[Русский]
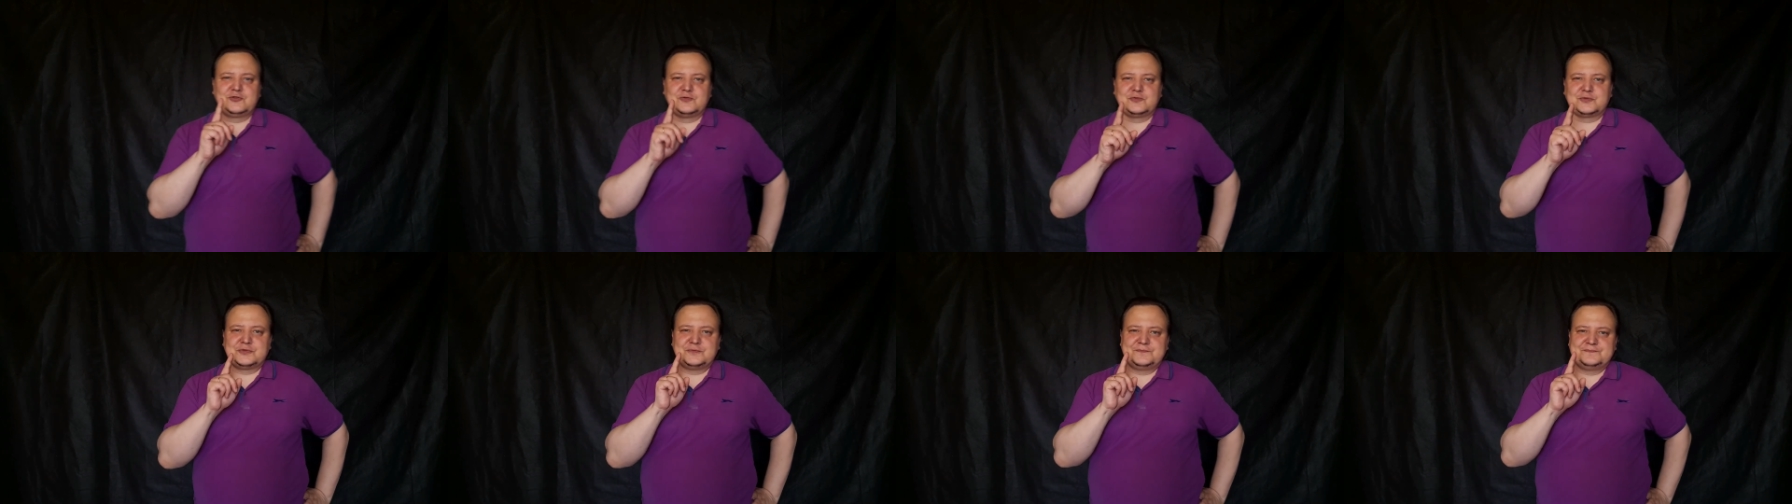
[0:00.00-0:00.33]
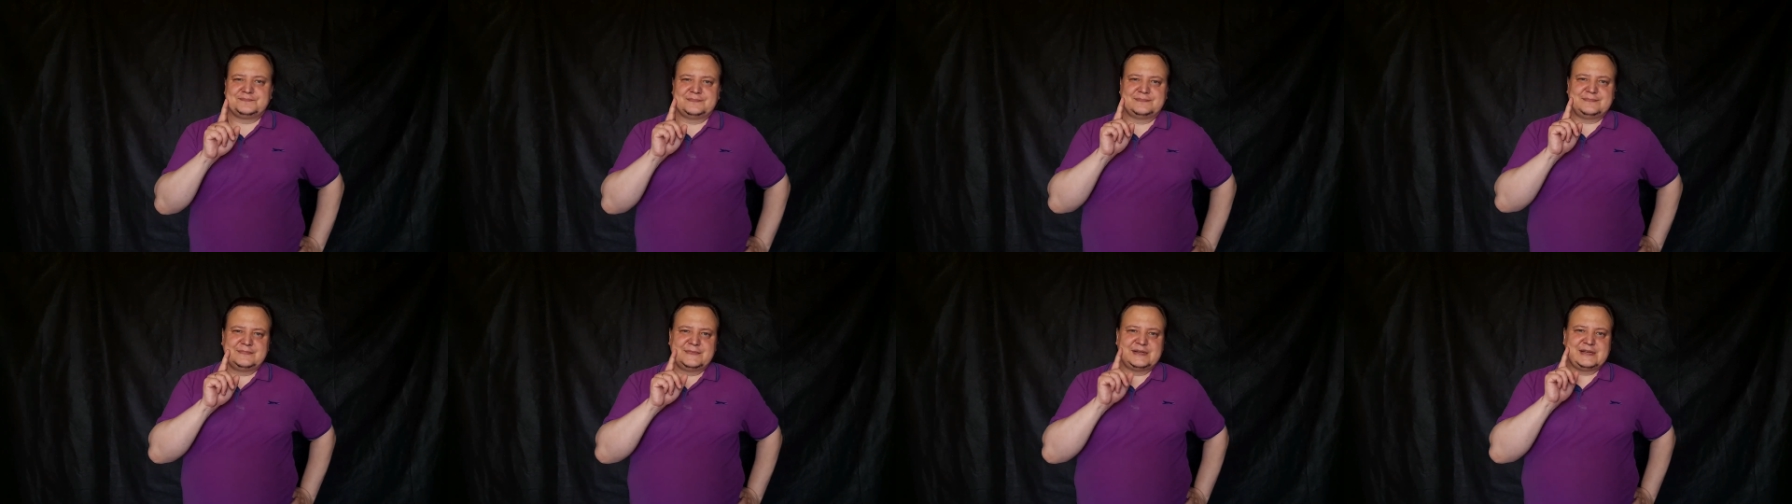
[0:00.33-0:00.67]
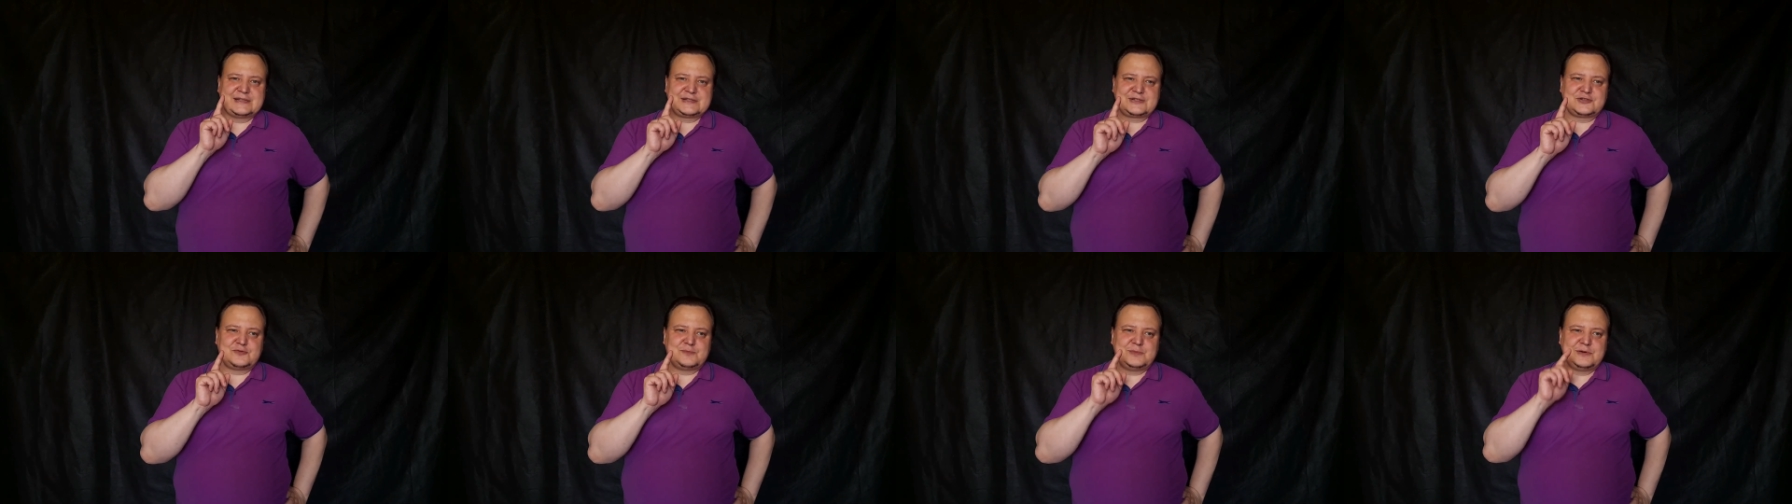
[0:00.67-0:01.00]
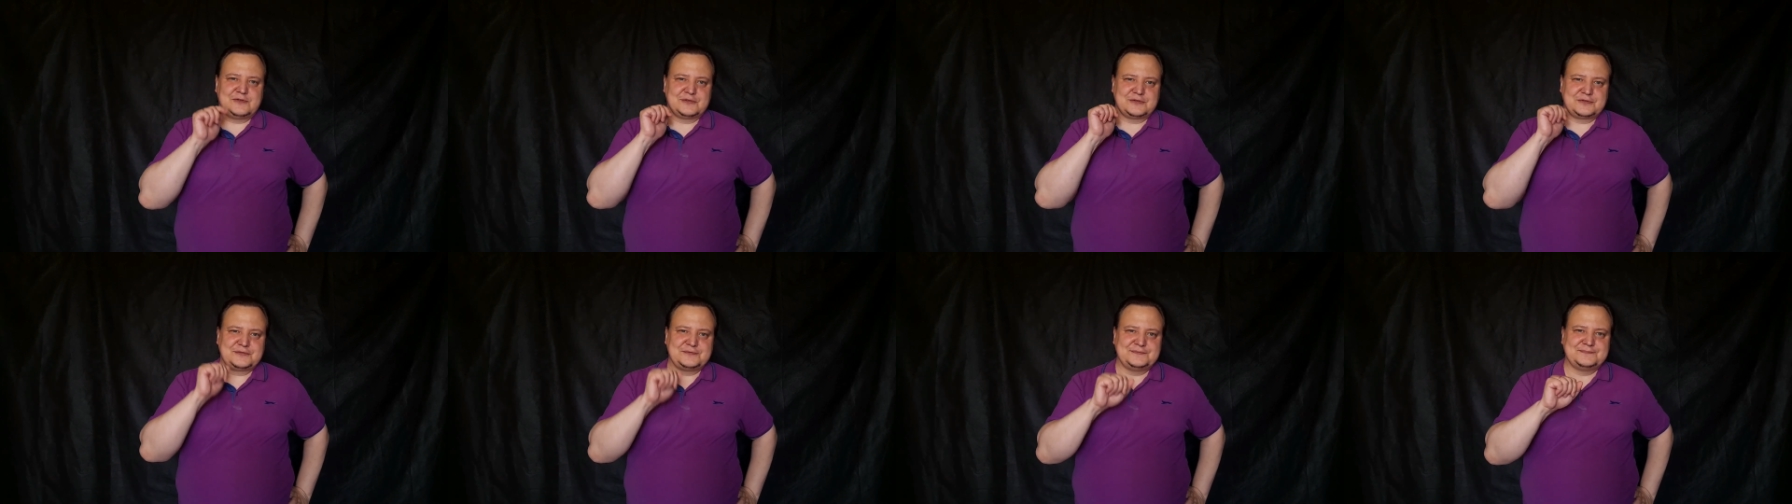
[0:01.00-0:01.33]
тут, особо
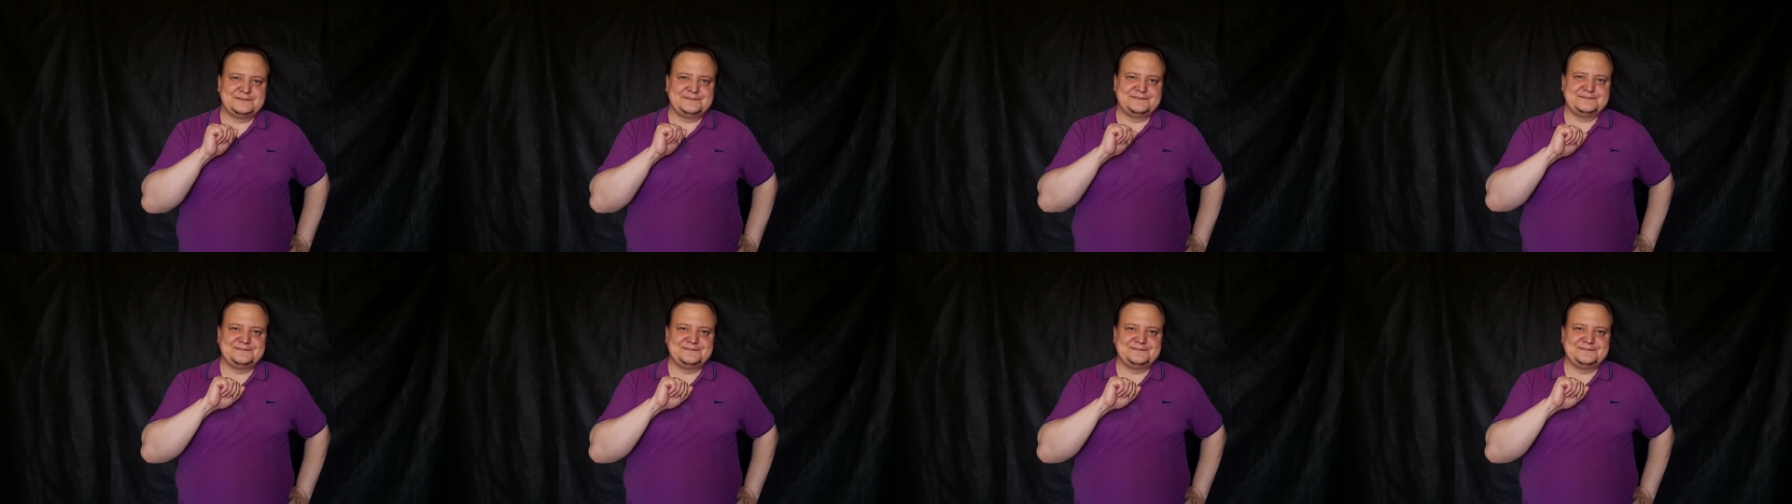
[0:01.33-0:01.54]
вот.